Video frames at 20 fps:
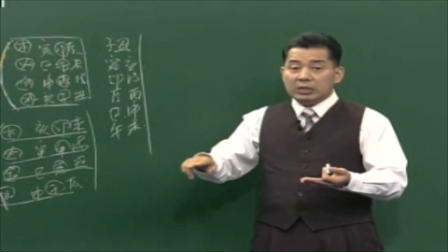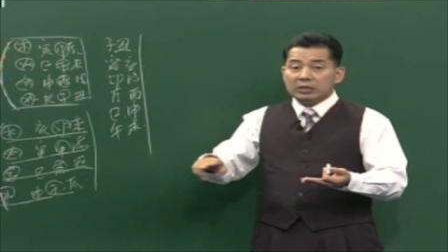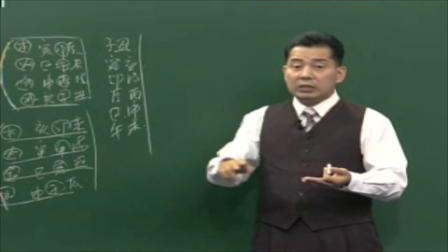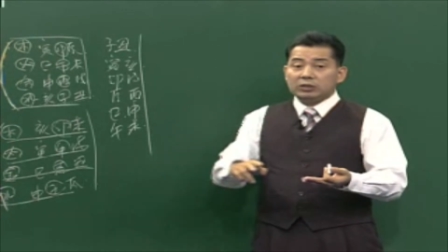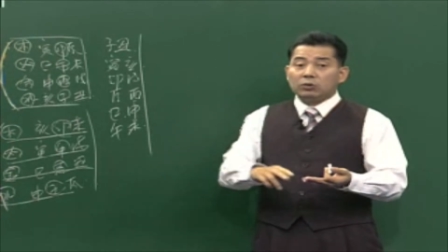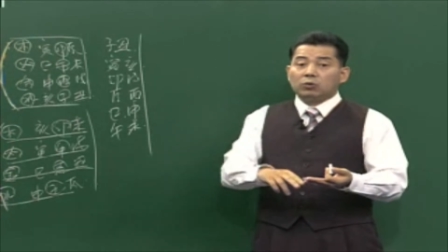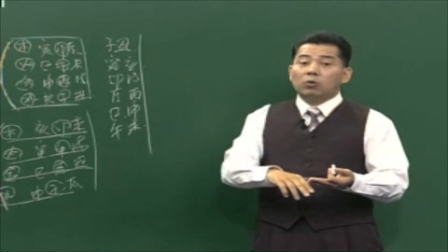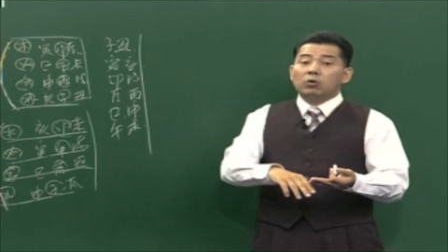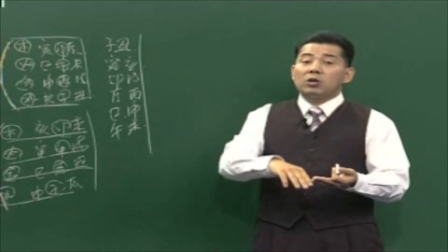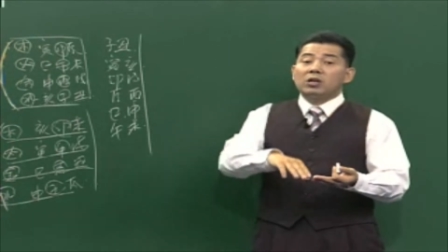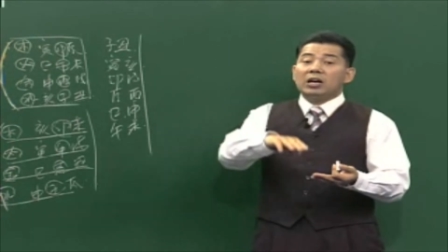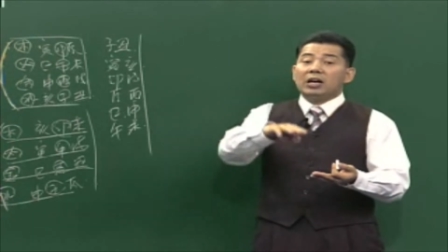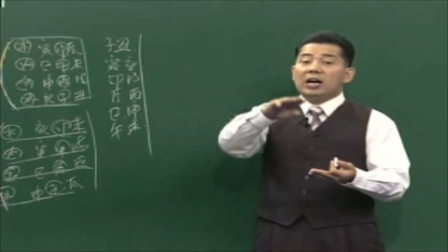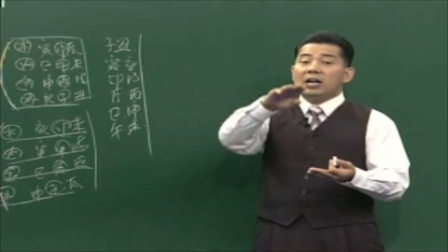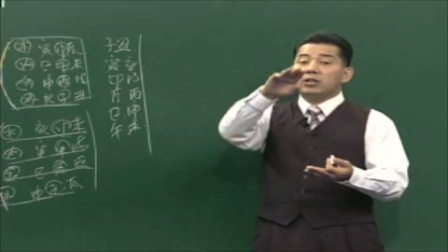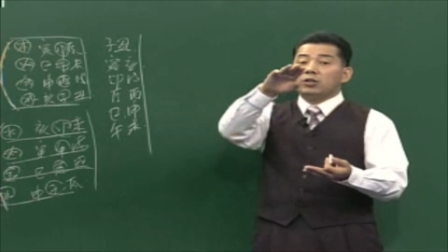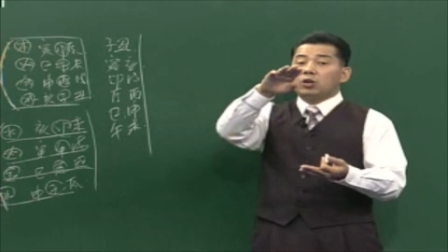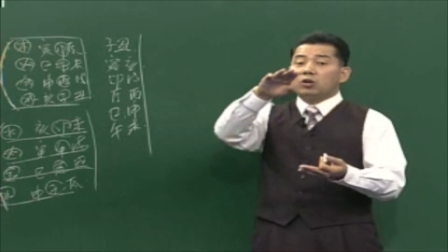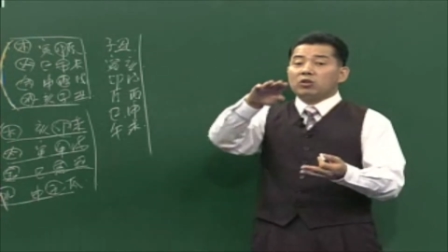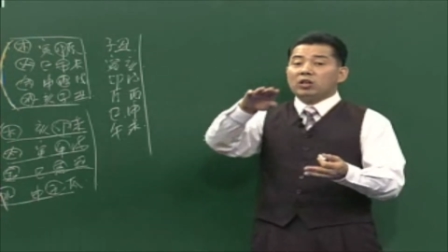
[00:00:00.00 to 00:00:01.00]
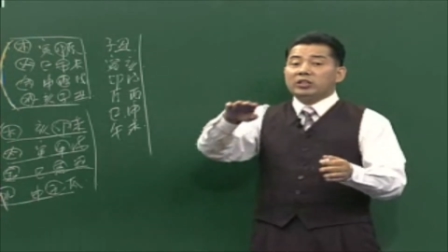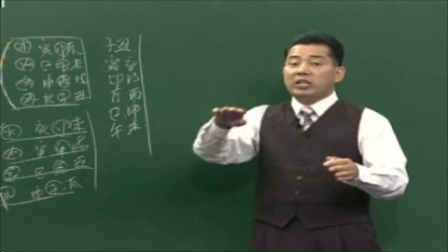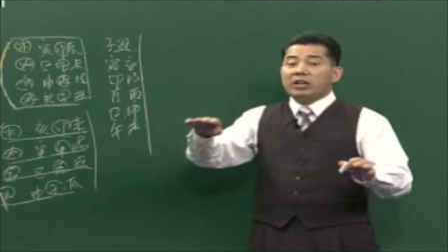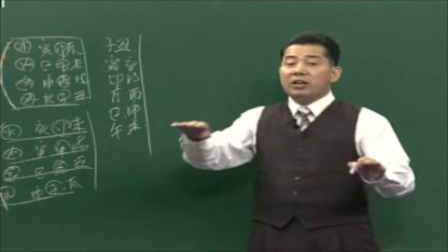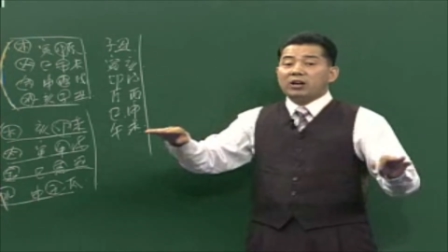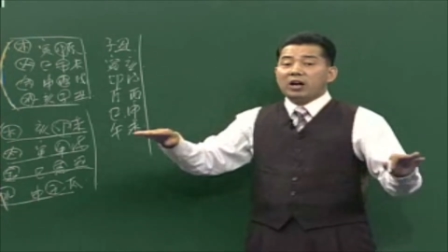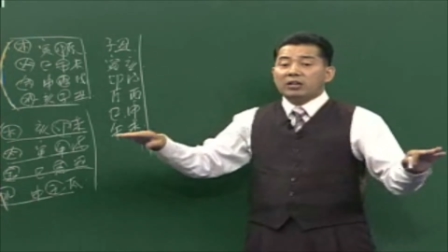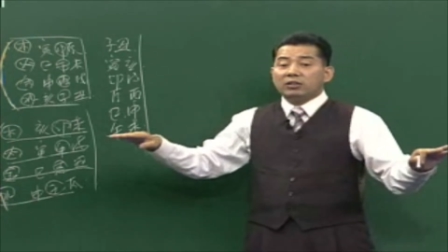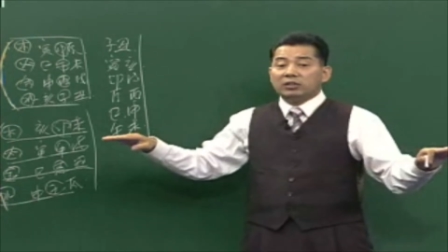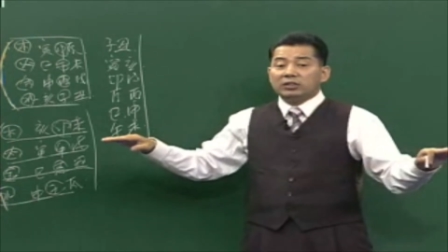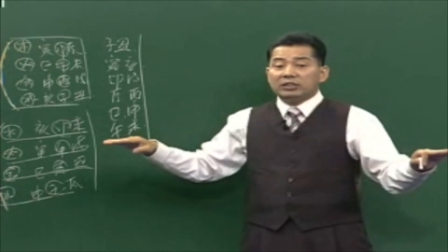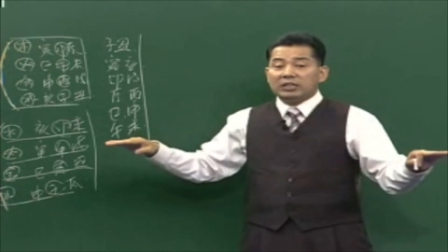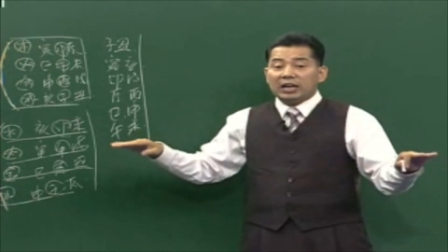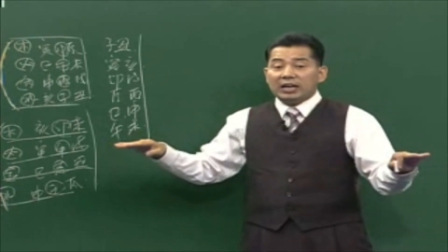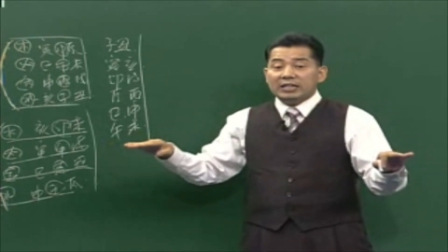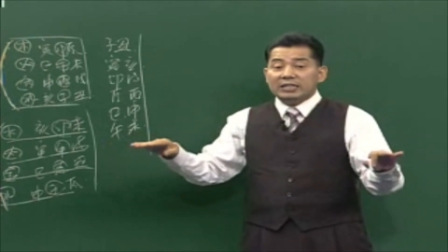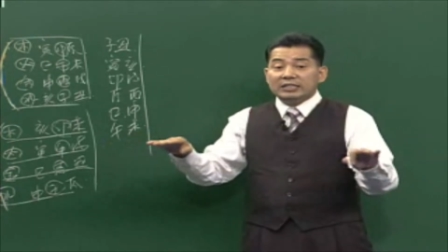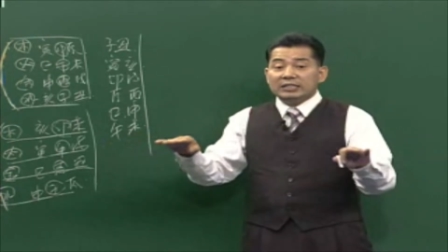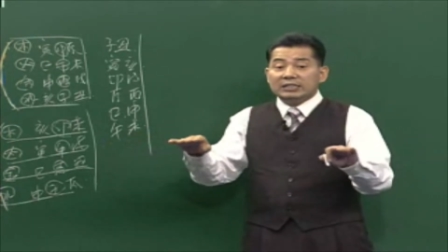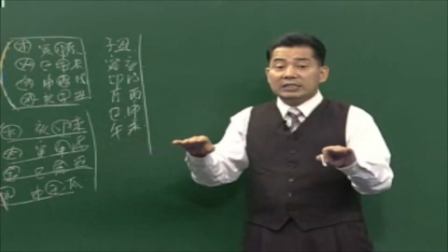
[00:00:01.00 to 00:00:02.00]
즉 올라가는 것과 내려가는 것
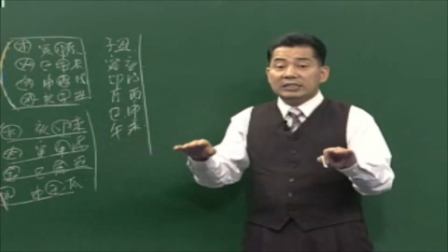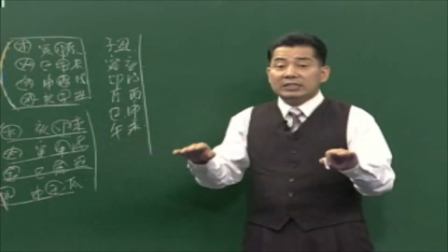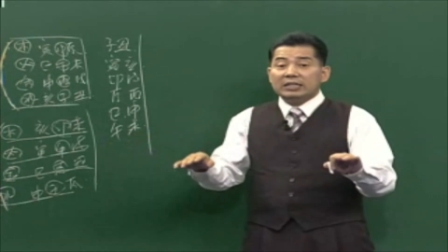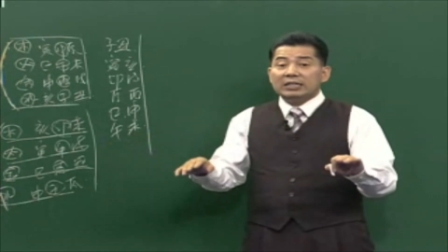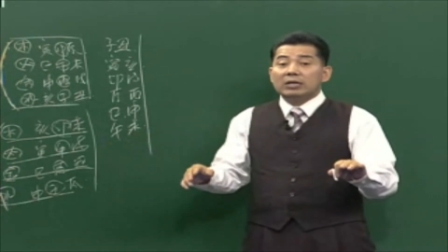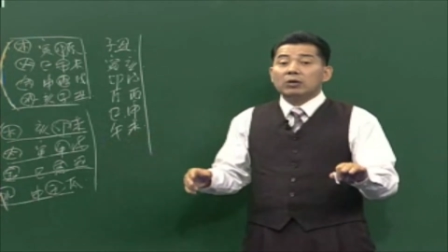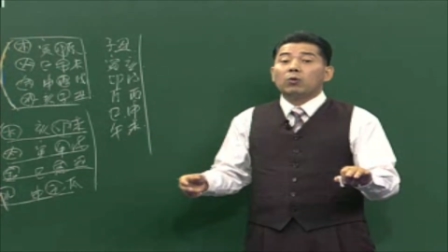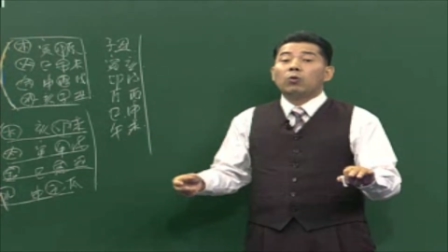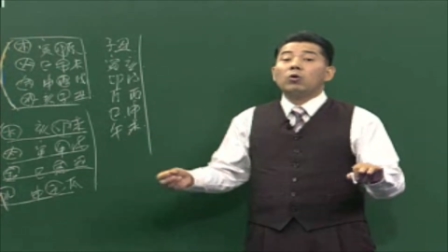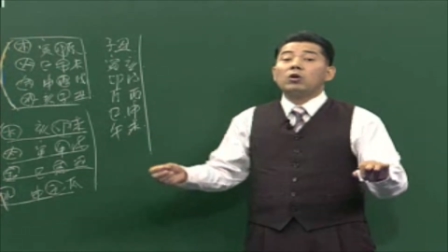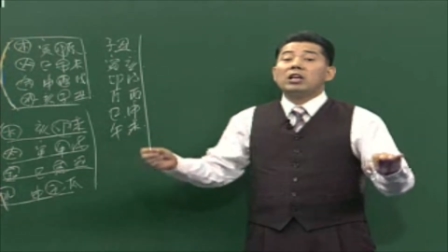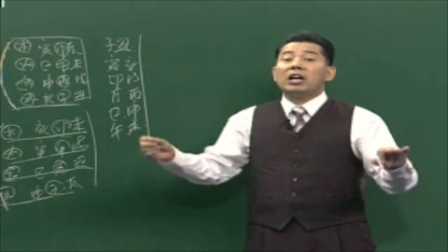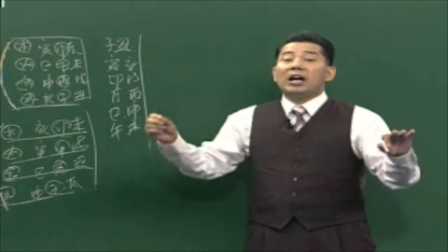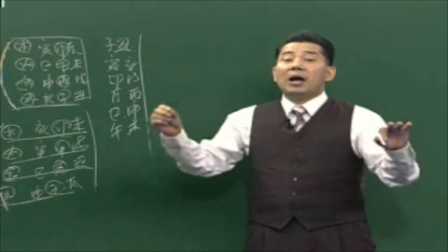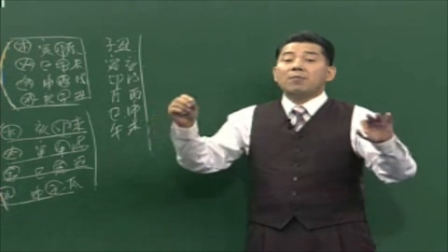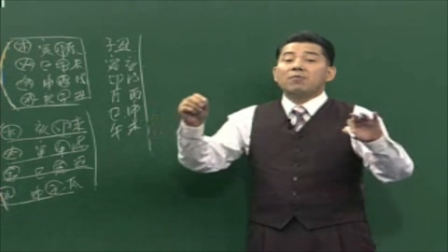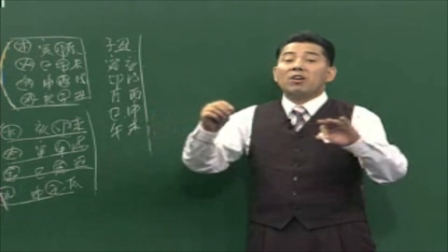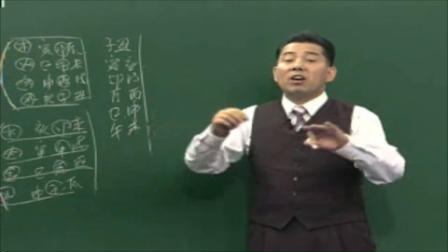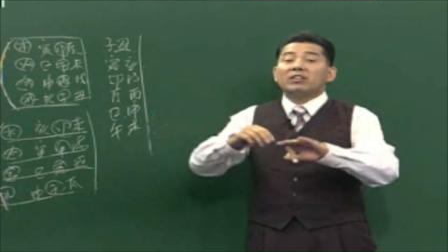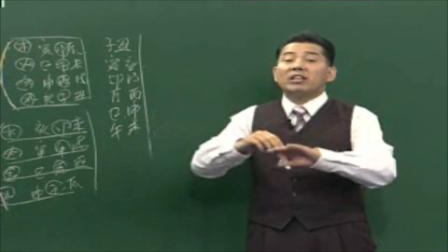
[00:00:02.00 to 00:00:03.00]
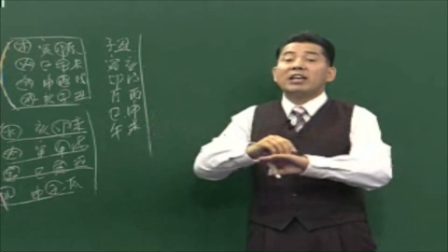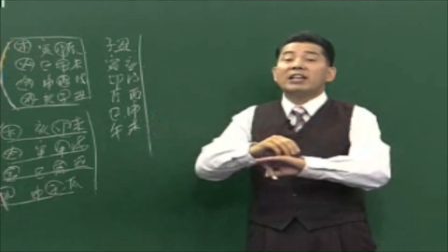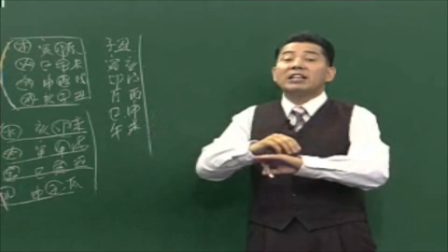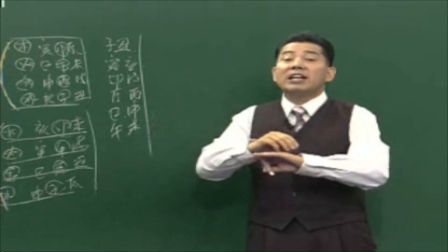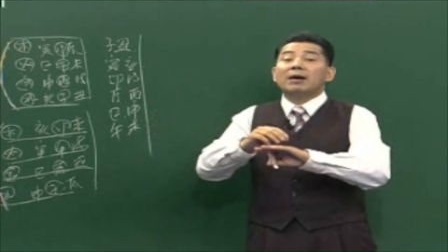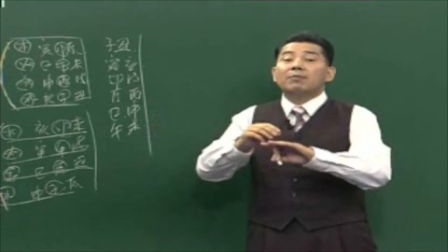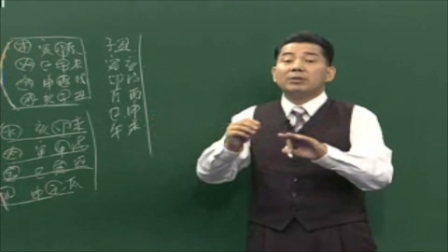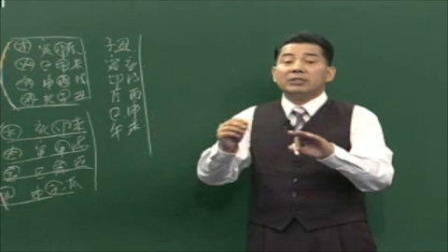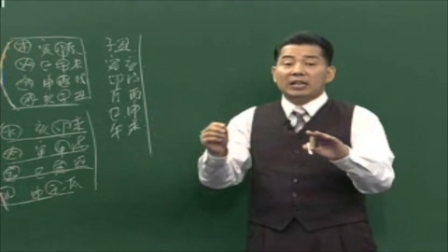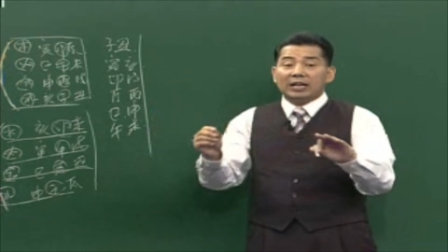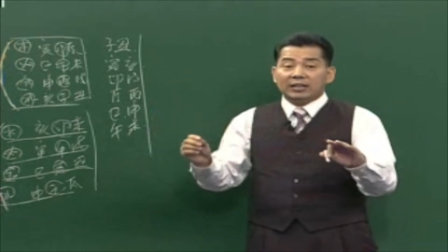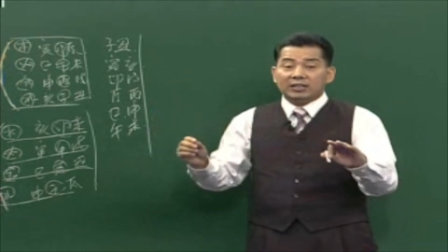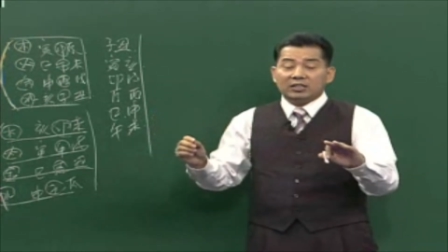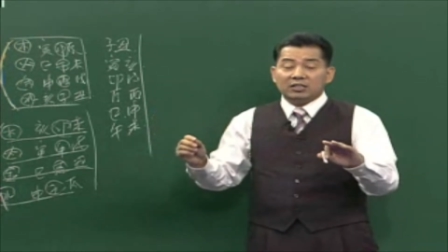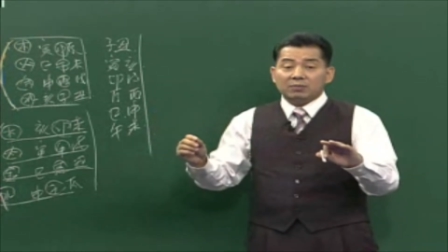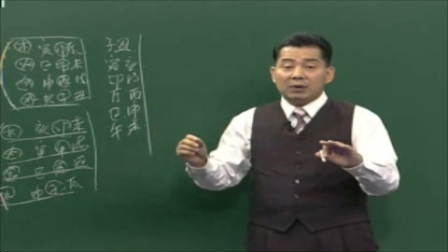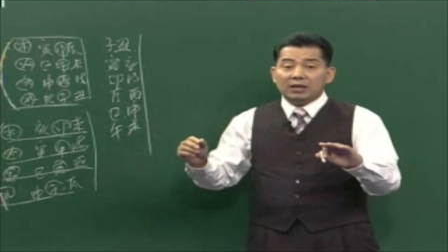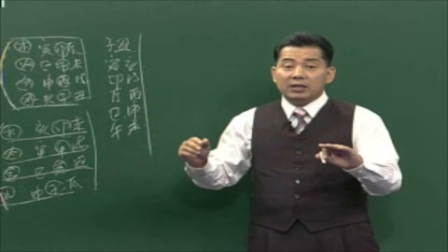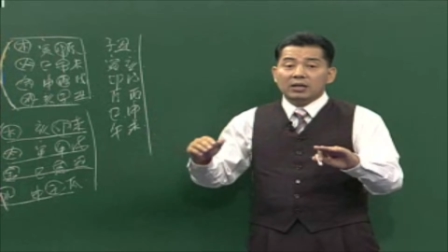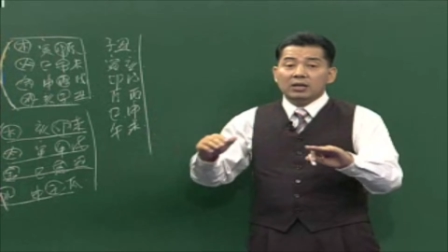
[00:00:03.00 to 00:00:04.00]
차이는 올라감과 내려감은
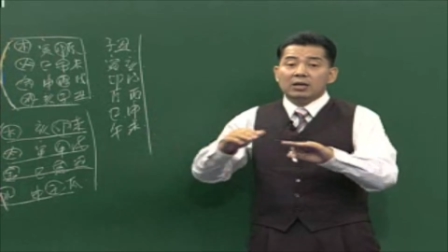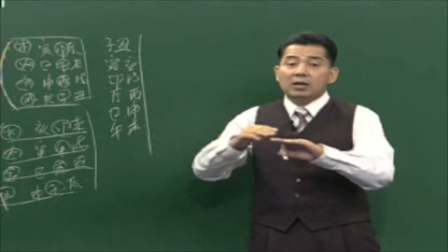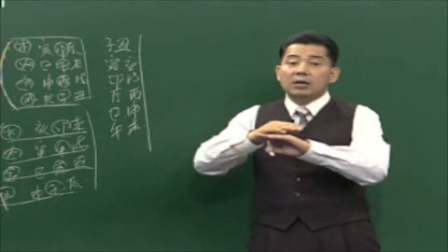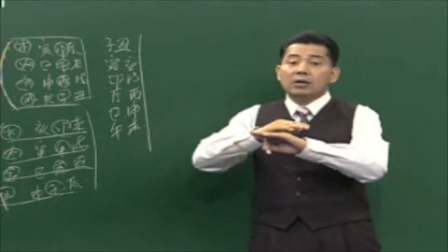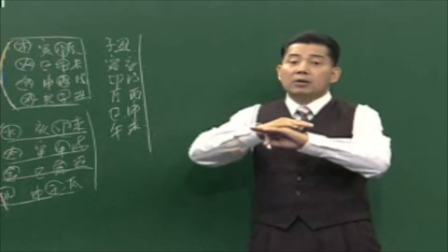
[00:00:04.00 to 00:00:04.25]
다르지만